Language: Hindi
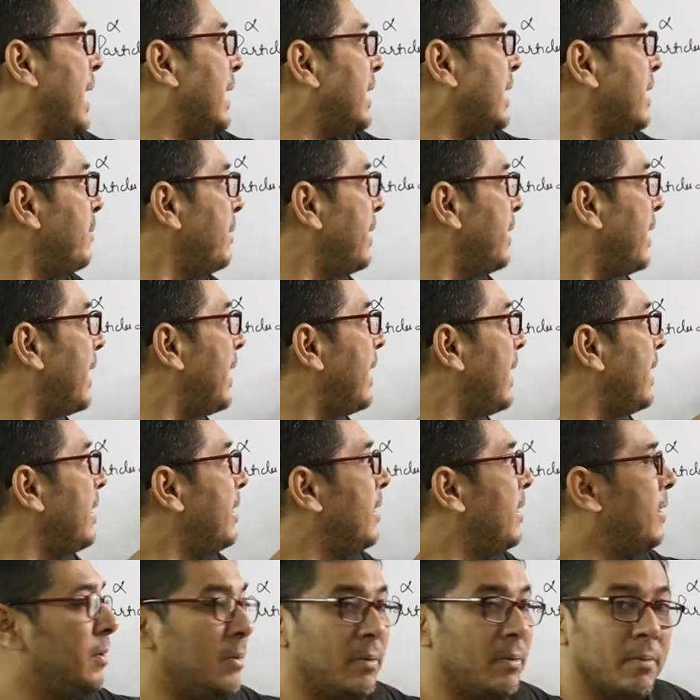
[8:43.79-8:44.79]
एटम क्या
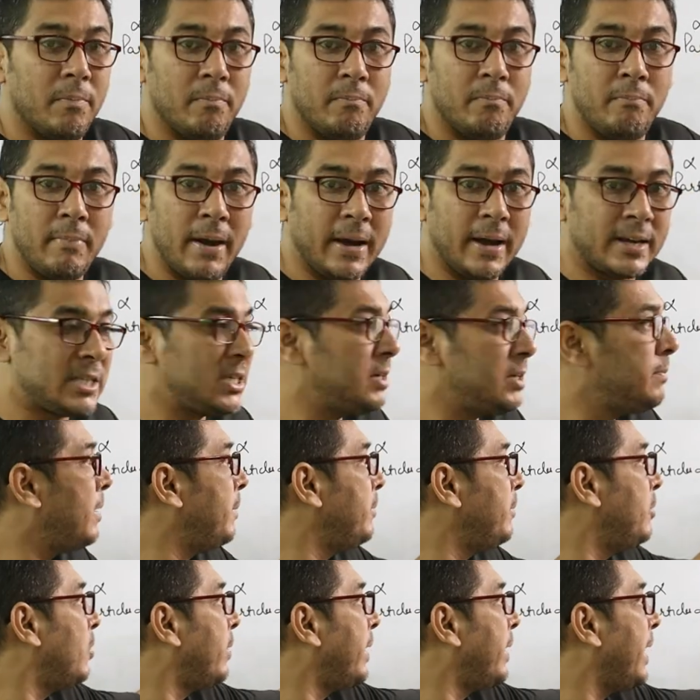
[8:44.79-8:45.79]
है
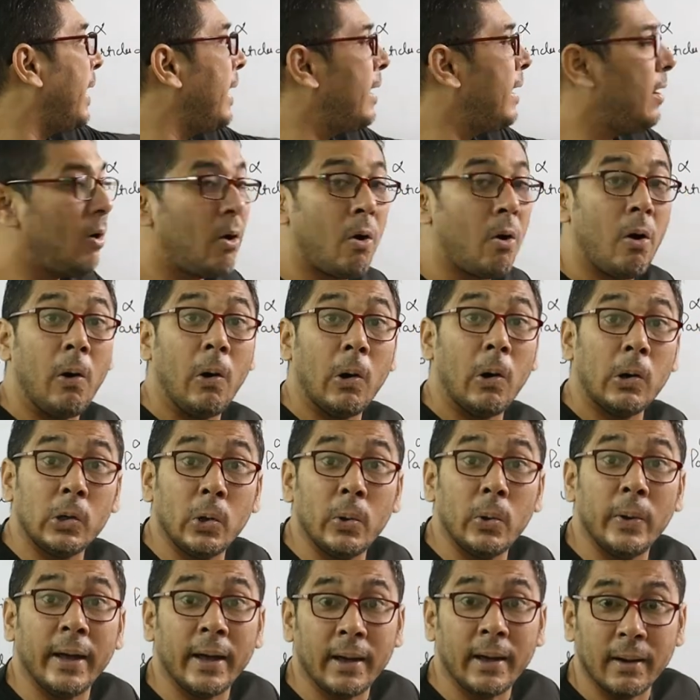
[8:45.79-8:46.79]
मैक्सिमम जो क्या है
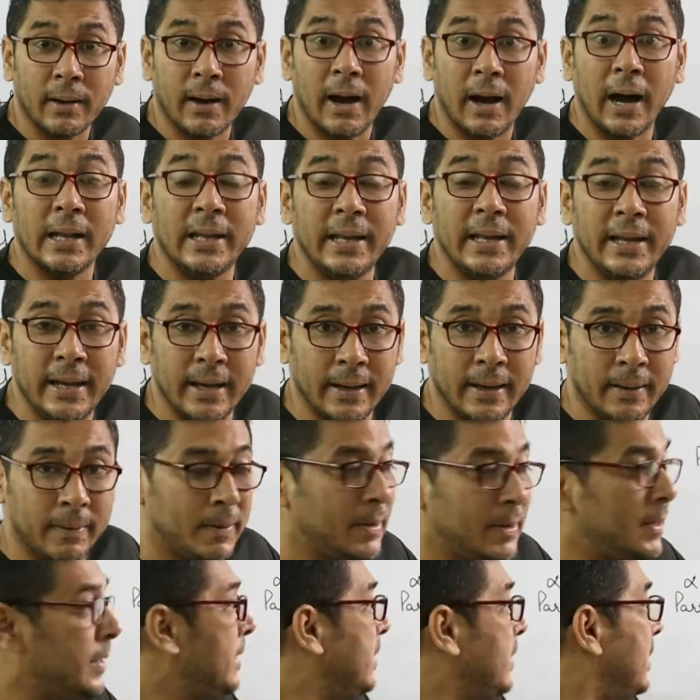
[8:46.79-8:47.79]
हॉलो है खाली है
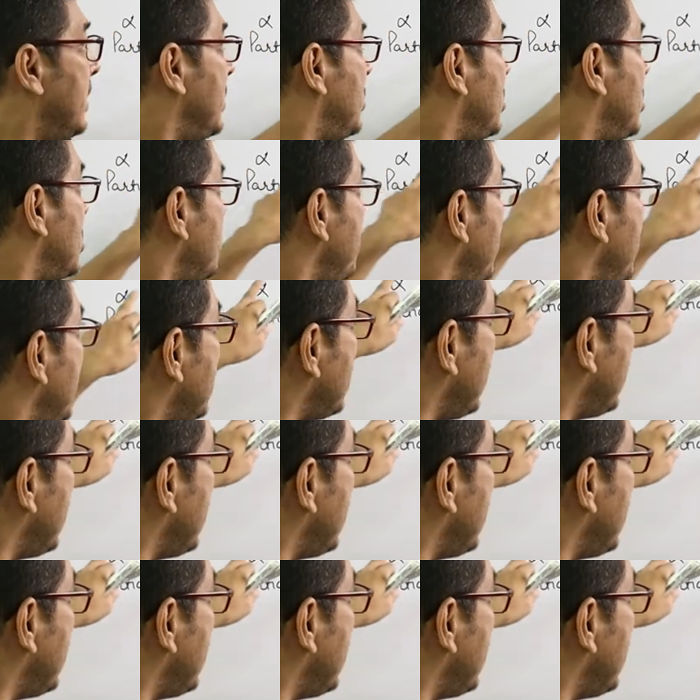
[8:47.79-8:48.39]
जिसमें